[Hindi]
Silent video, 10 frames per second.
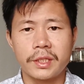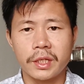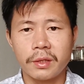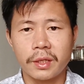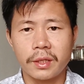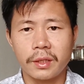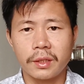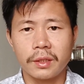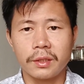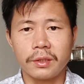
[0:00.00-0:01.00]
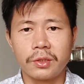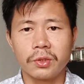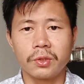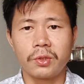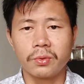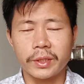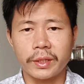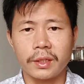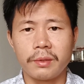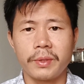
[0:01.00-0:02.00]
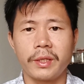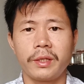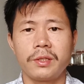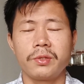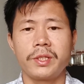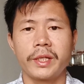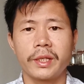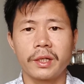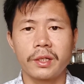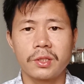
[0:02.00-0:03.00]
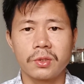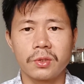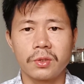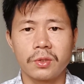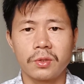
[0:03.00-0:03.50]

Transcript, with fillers: सच्चाई जो दुख तकलीफ है जो जनता का जो